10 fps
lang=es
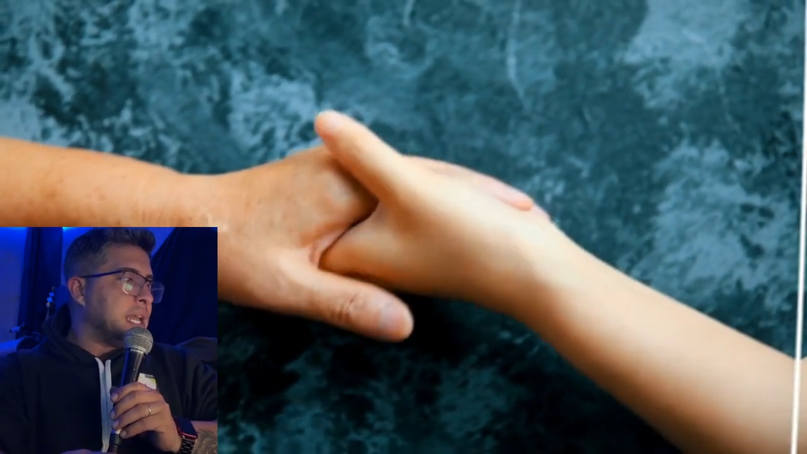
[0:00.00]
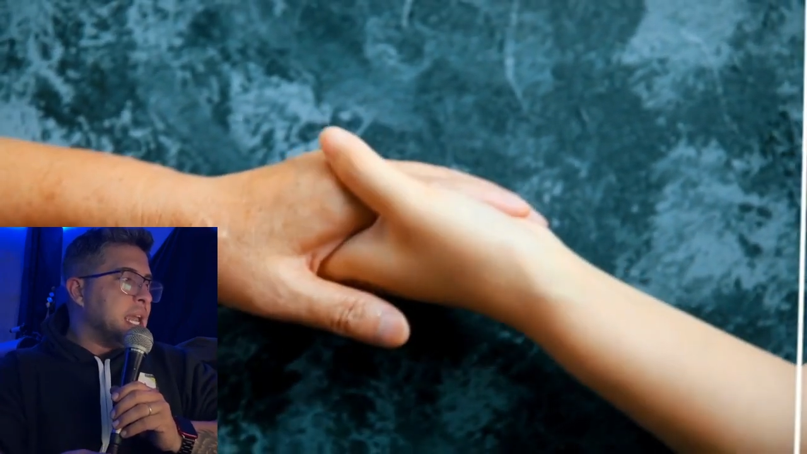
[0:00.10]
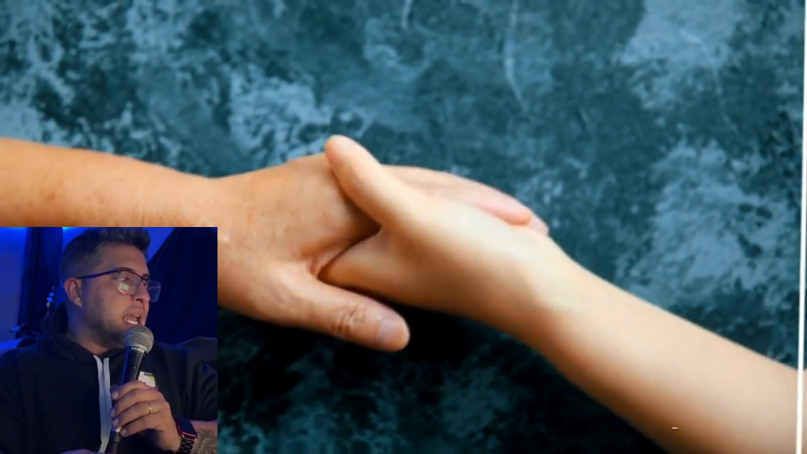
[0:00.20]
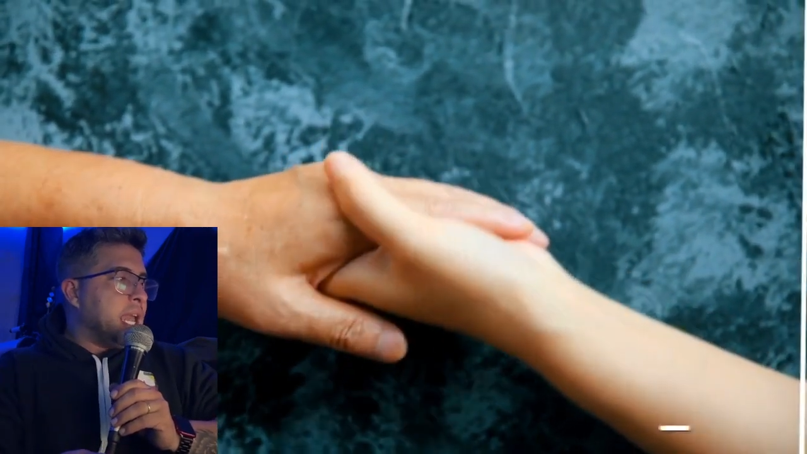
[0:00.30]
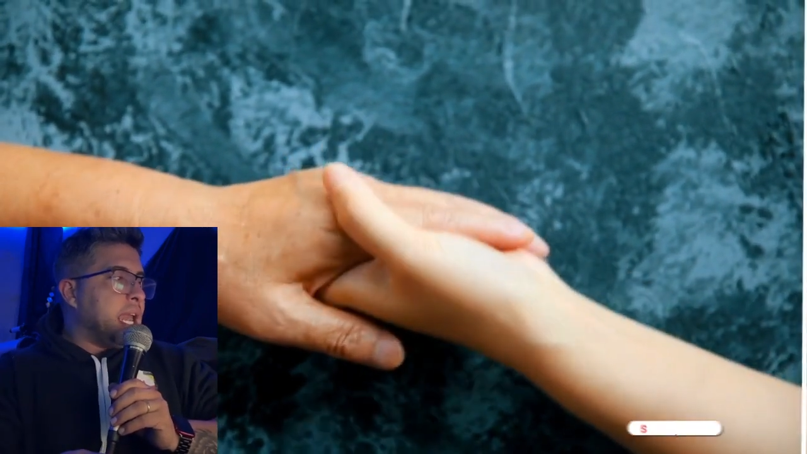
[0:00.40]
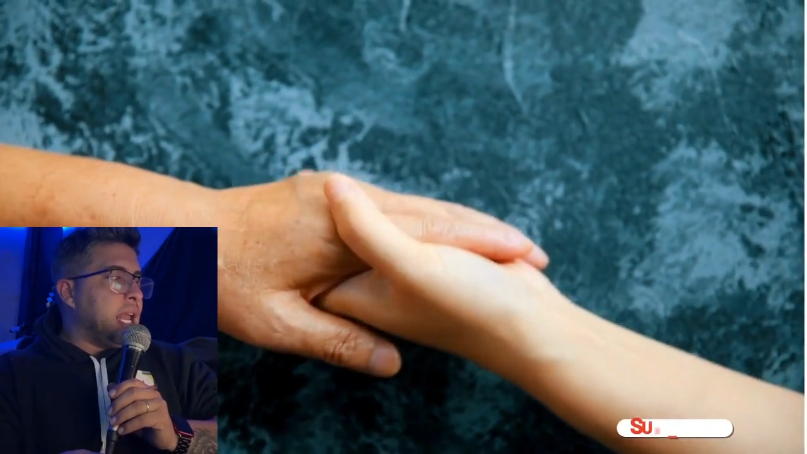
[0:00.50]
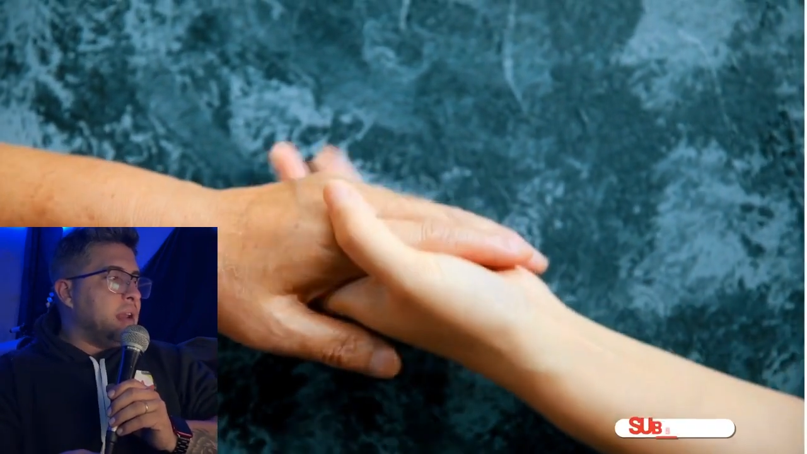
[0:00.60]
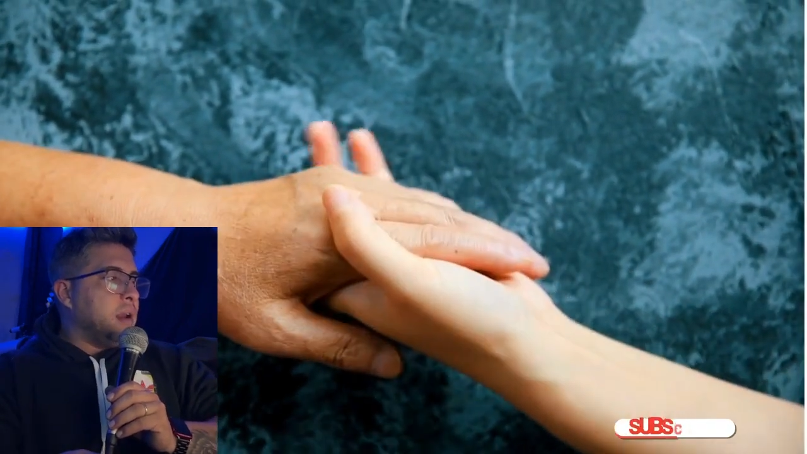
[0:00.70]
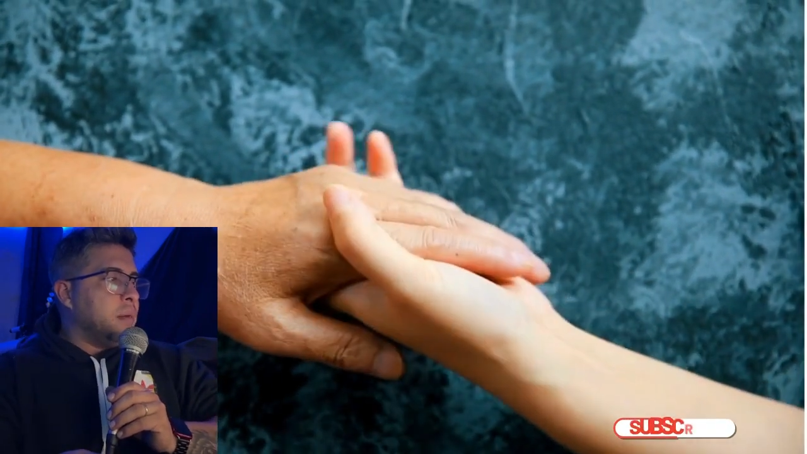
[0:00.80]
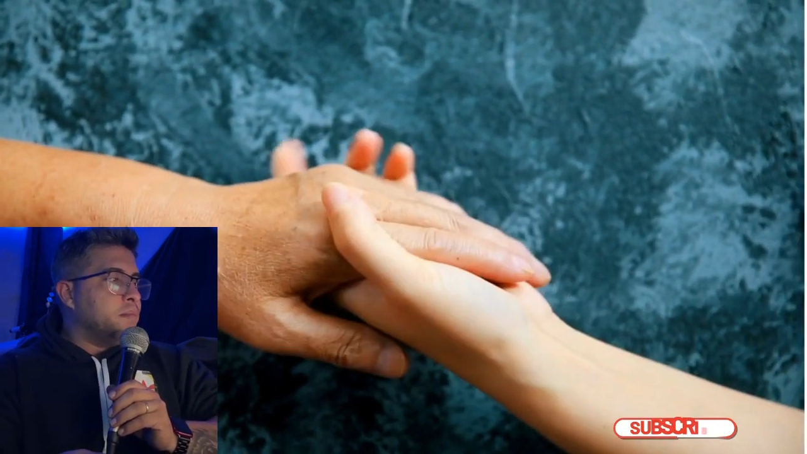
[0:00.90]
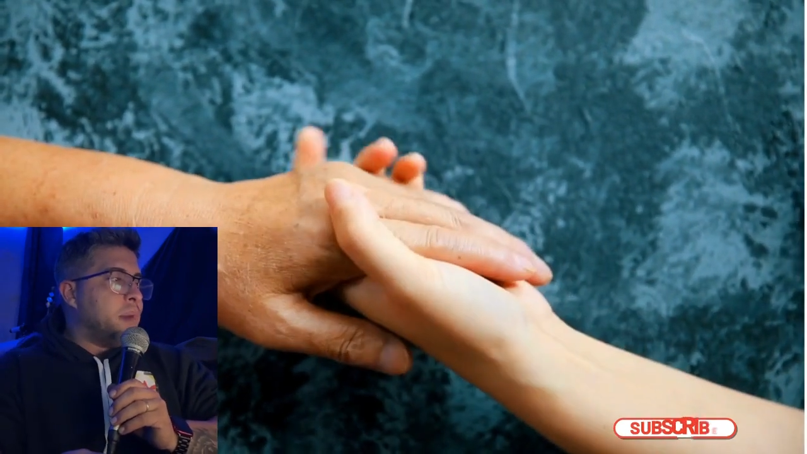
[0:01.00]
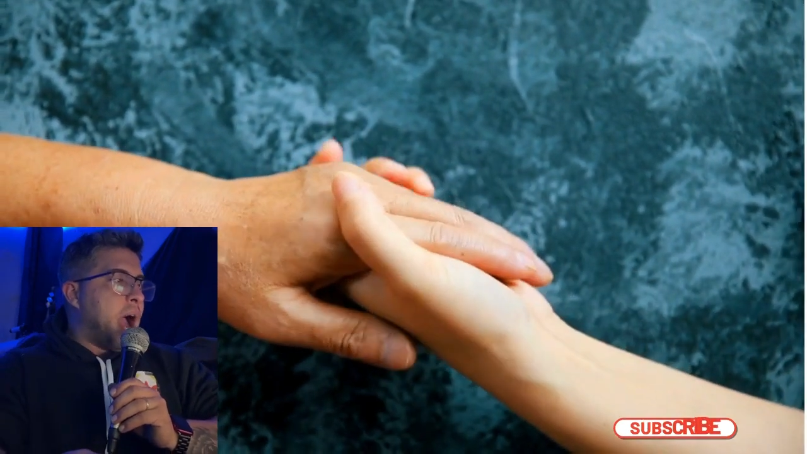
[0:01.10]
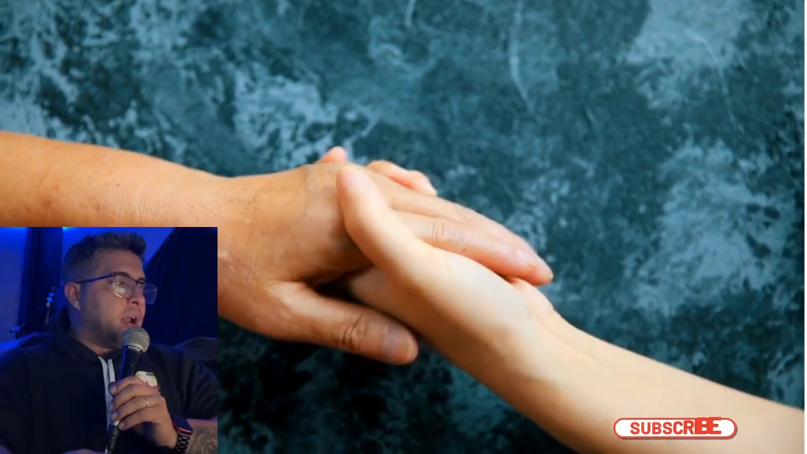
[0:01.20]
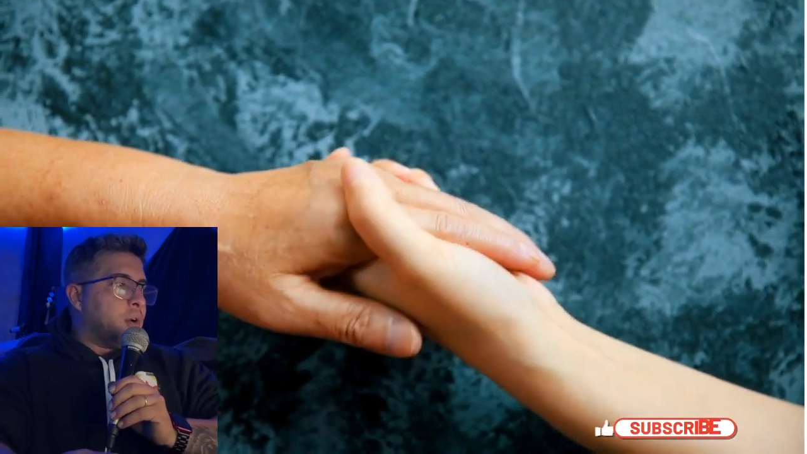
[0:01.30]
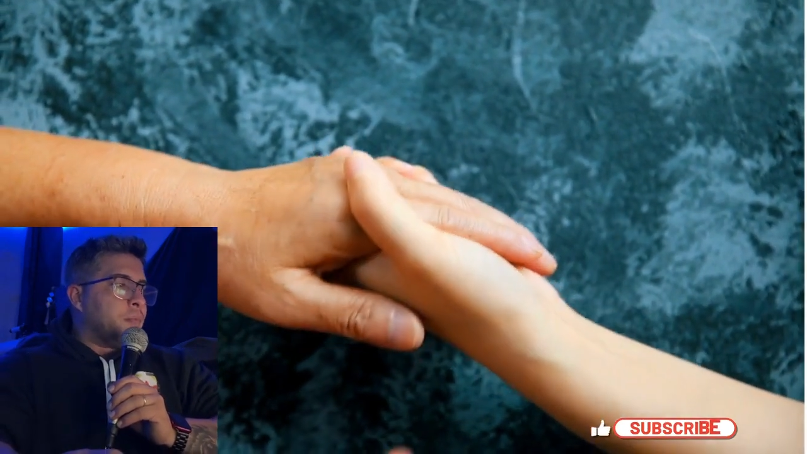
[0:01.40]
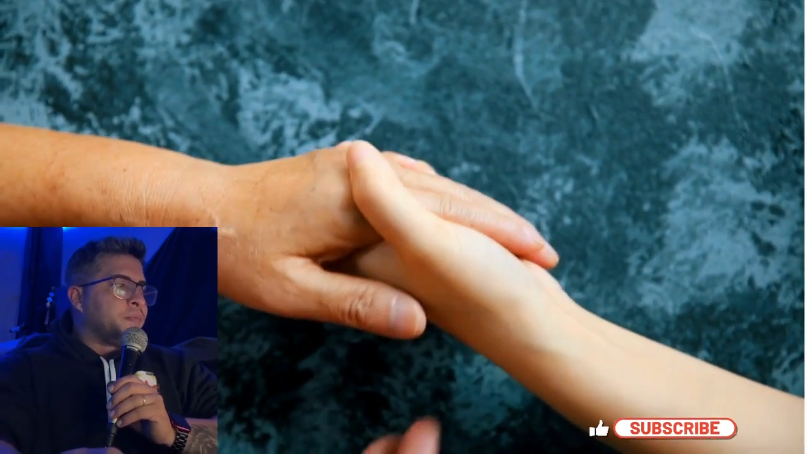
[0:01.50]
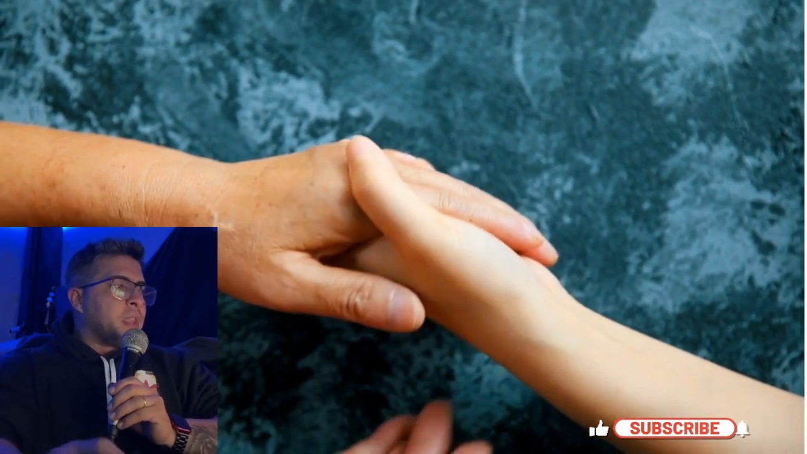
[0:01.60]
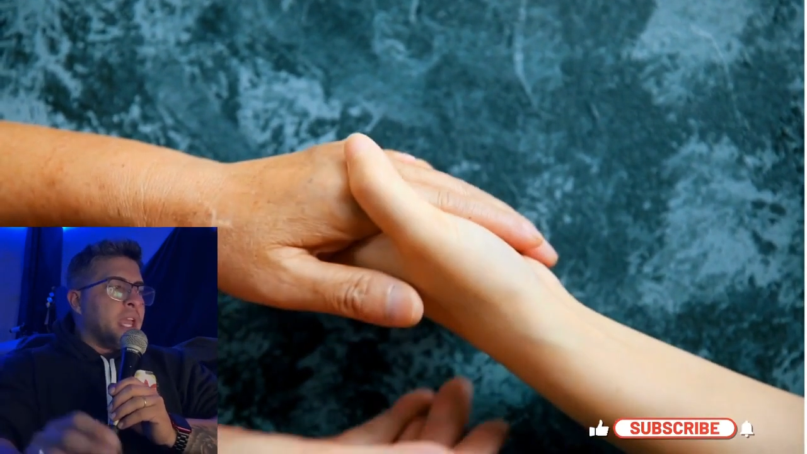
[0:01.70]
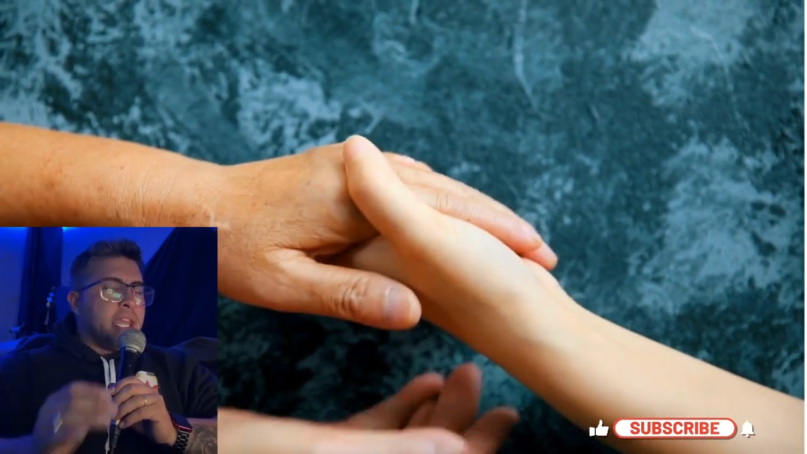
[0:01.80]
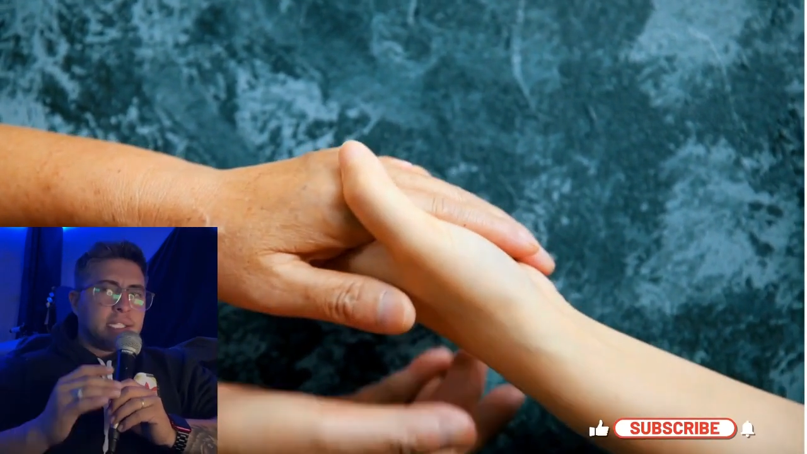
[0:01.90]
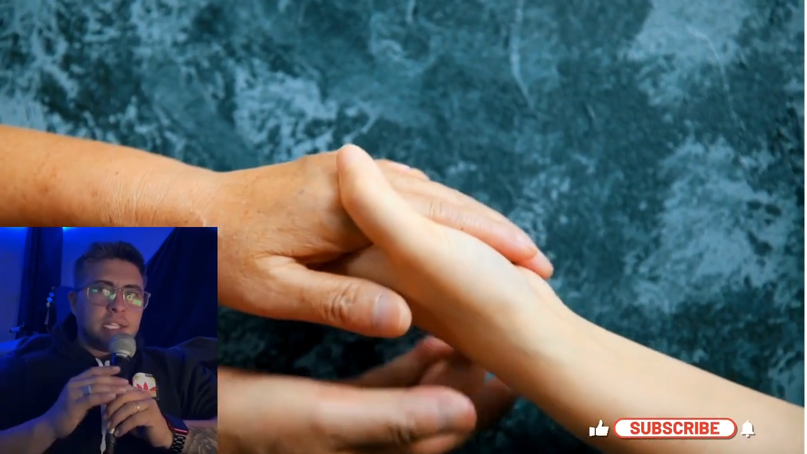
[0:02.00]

en vano. Estas